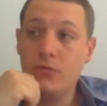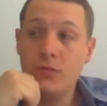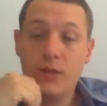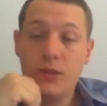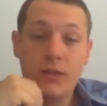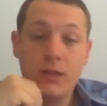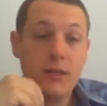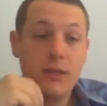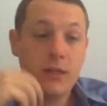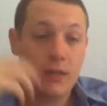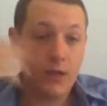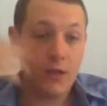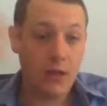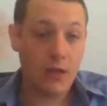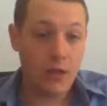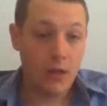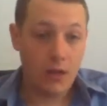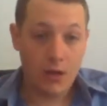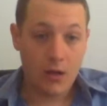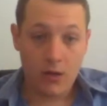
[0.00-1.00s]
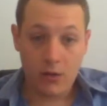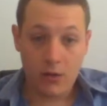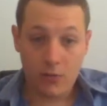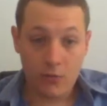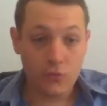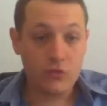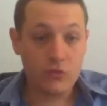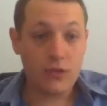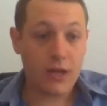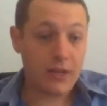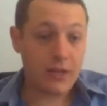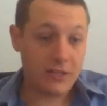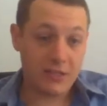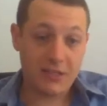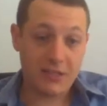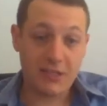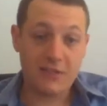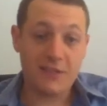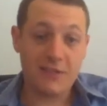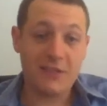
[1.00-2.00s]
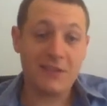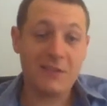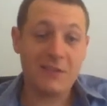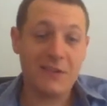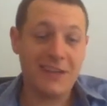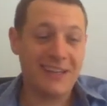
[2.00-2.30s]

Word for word: vous allez euh, vous arrêter cette vidéo,